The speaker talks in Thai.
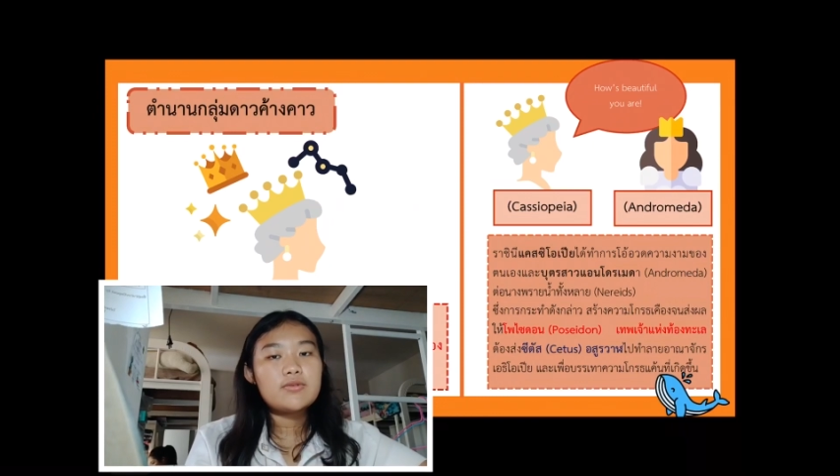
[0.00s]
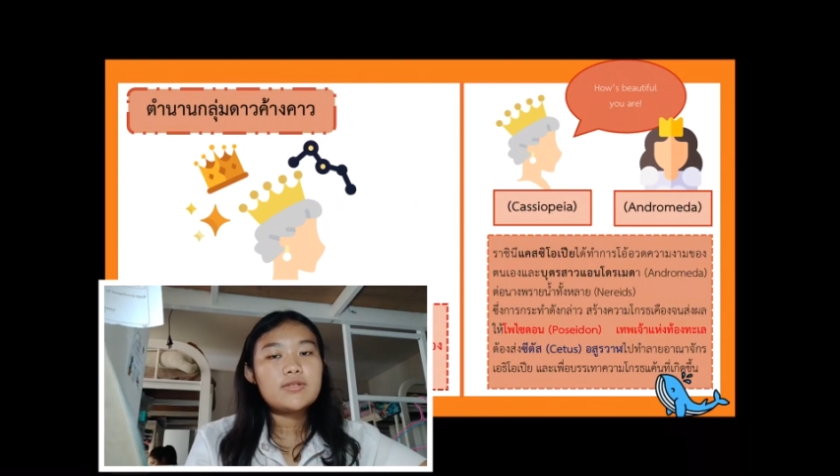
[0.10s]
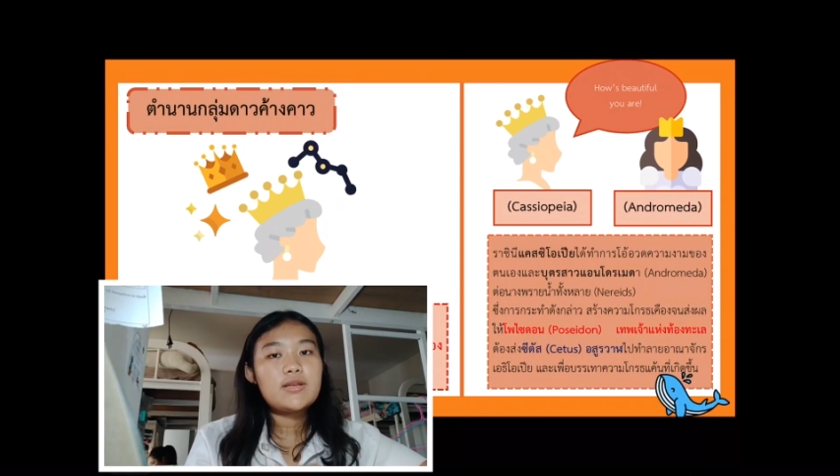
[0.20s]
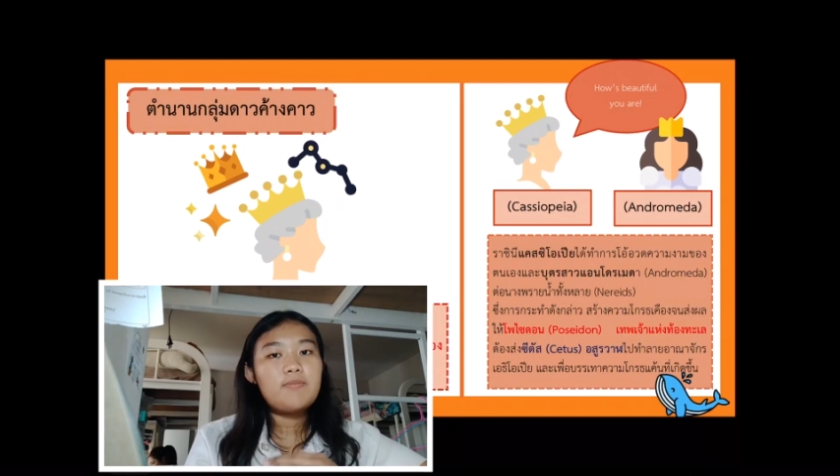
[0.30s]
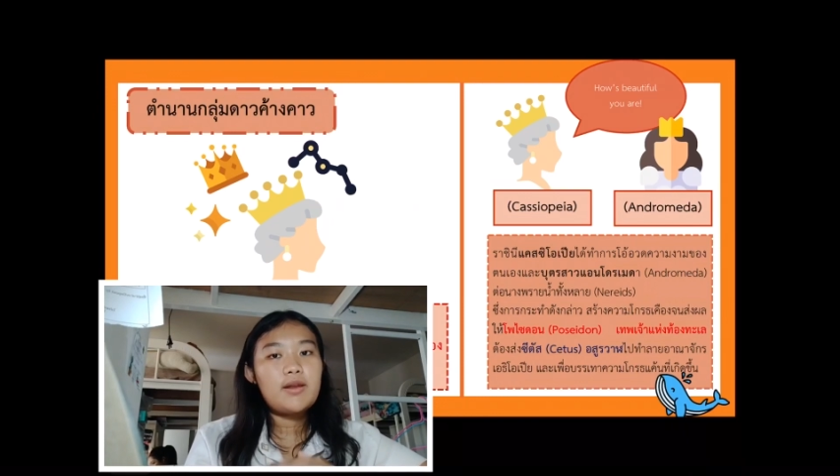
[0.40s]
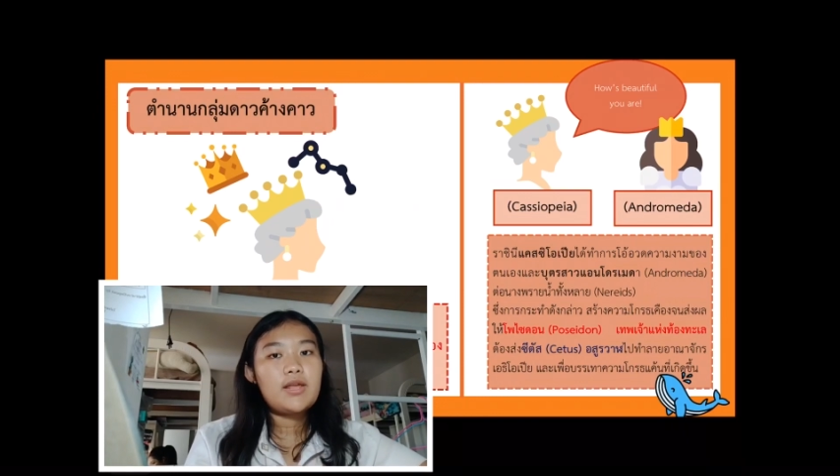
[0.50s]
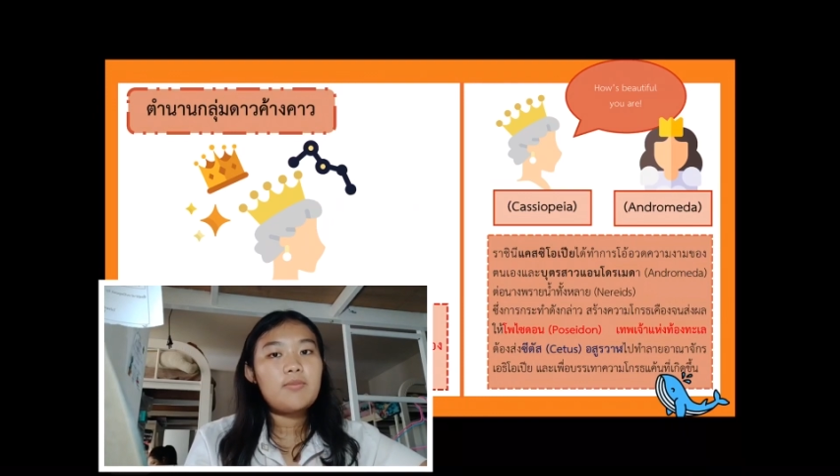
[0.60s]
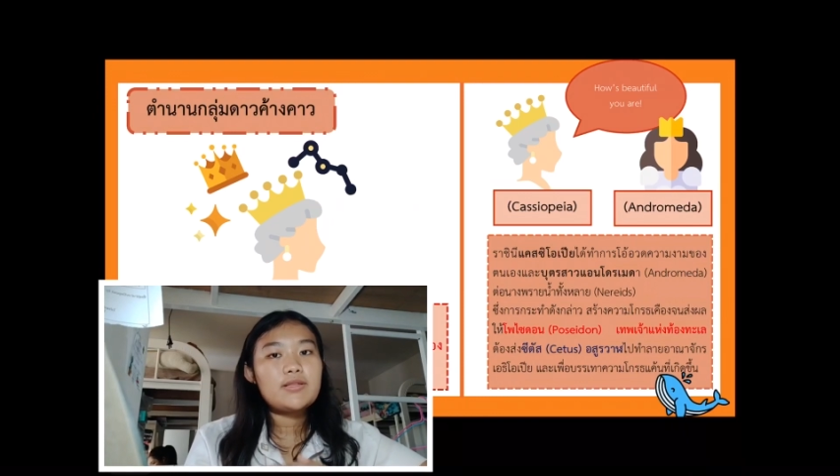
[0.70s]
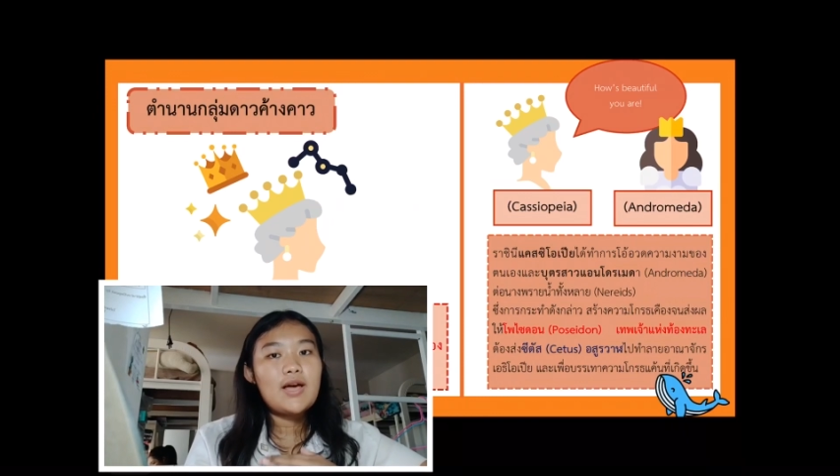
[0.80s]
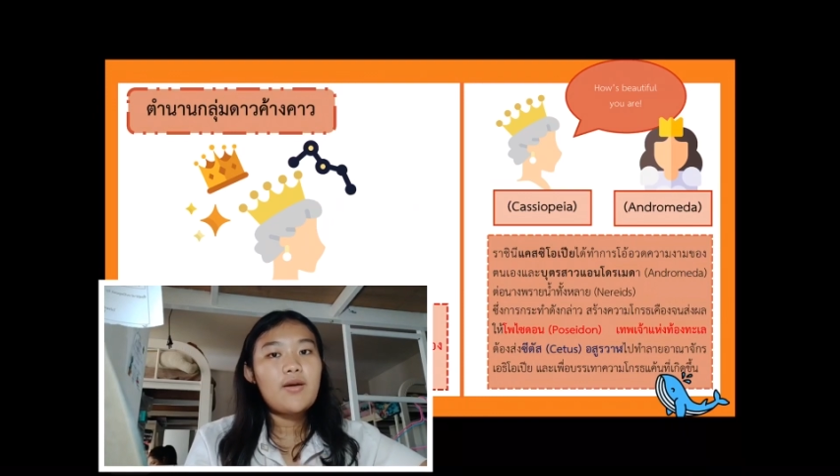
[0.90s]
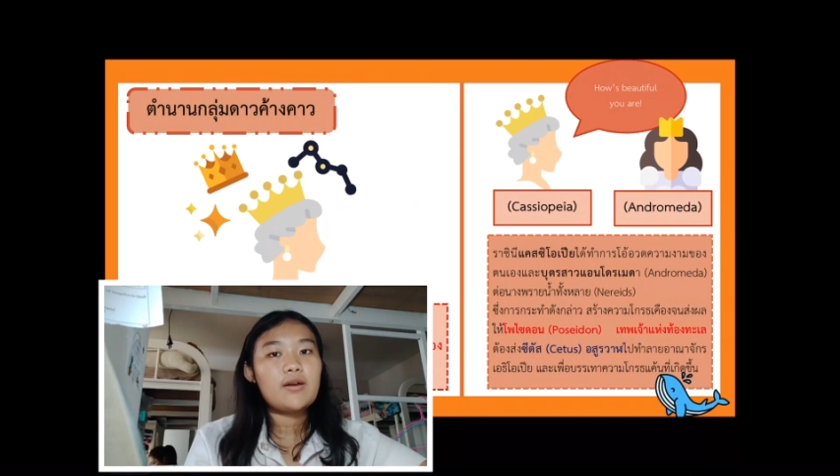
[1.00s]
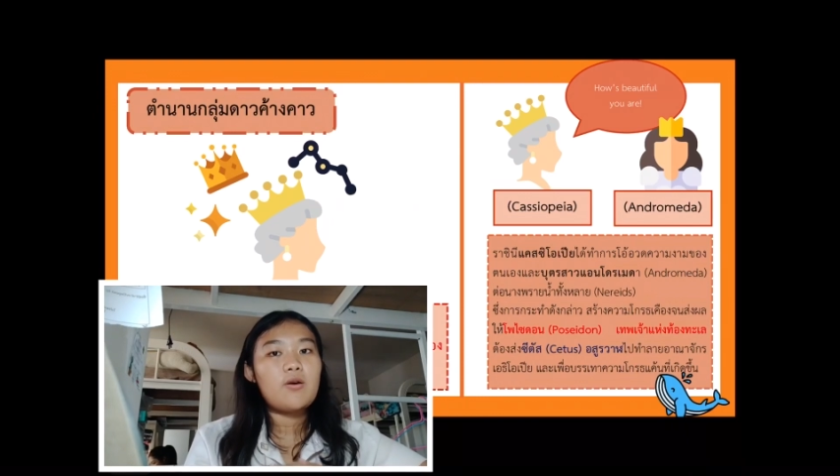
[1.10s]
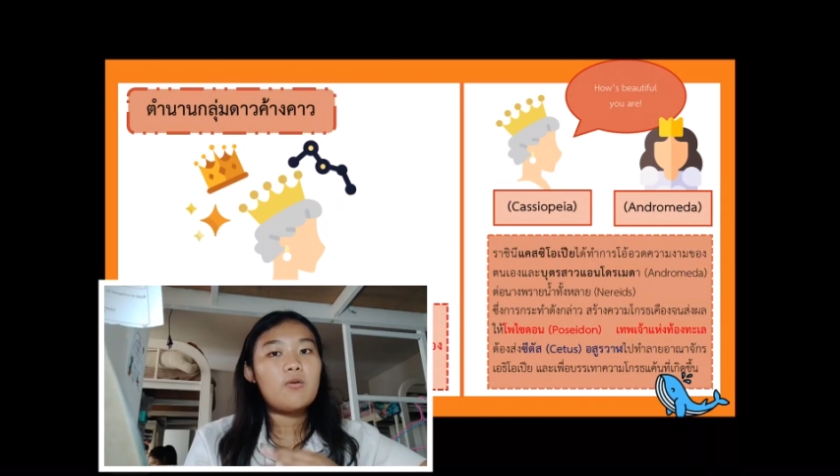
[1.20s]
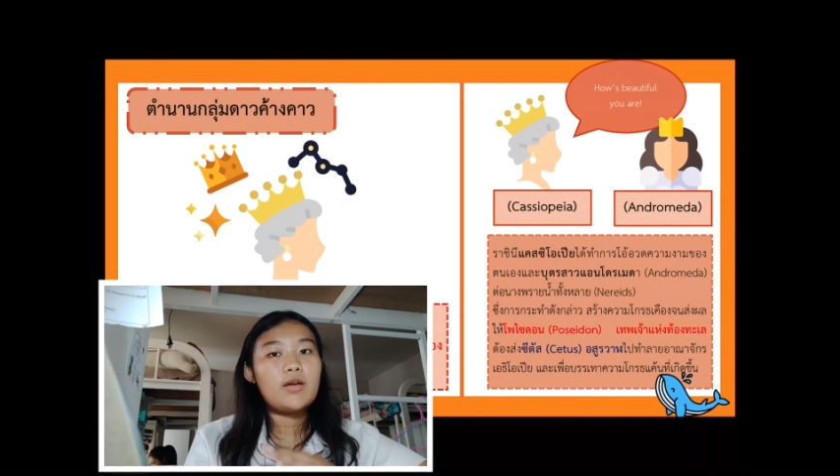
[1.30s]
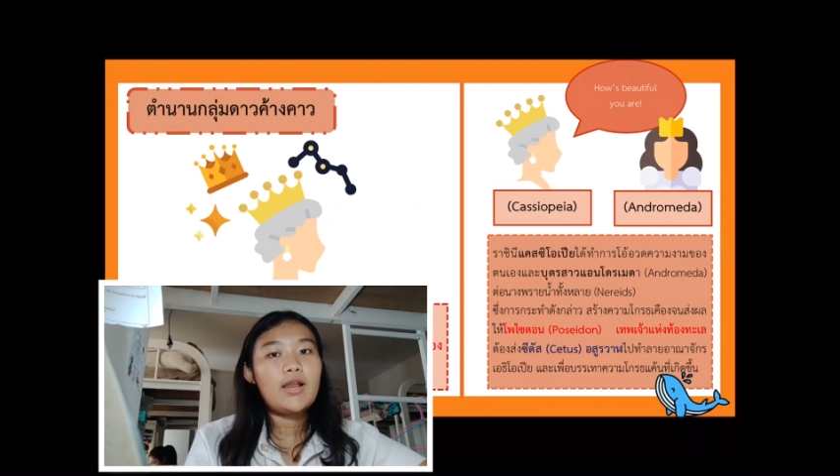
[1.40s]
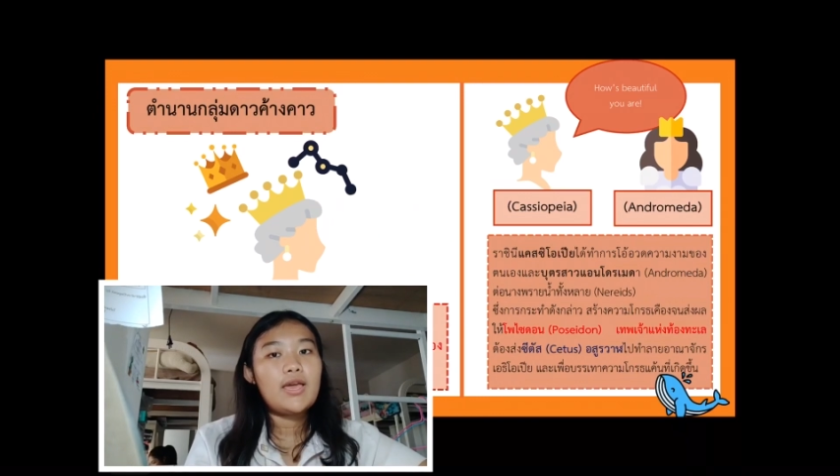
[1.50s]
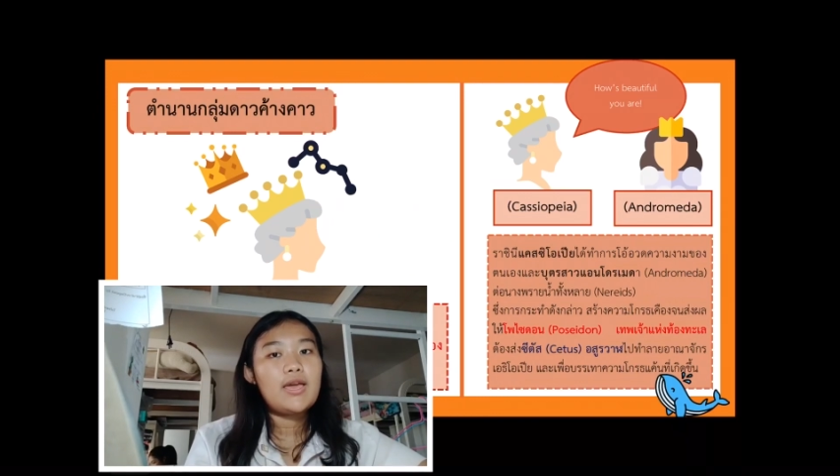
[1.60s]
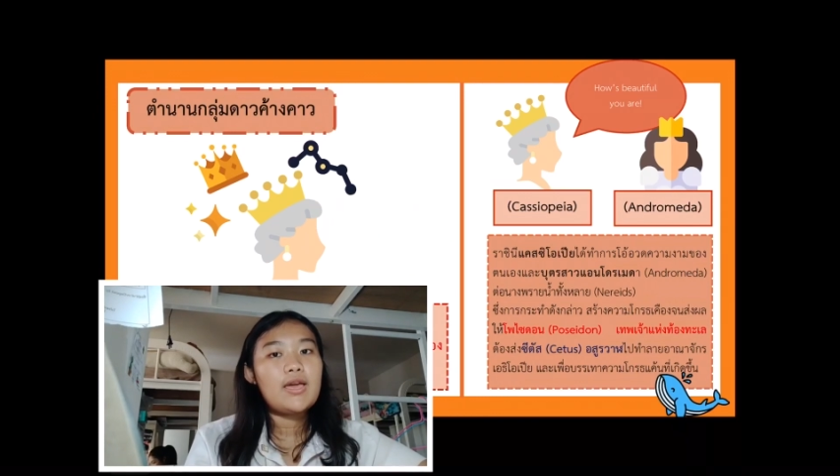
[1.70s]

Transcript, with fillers: ซึ่งเป็นเทพเจ้าแห่งท้องทะเล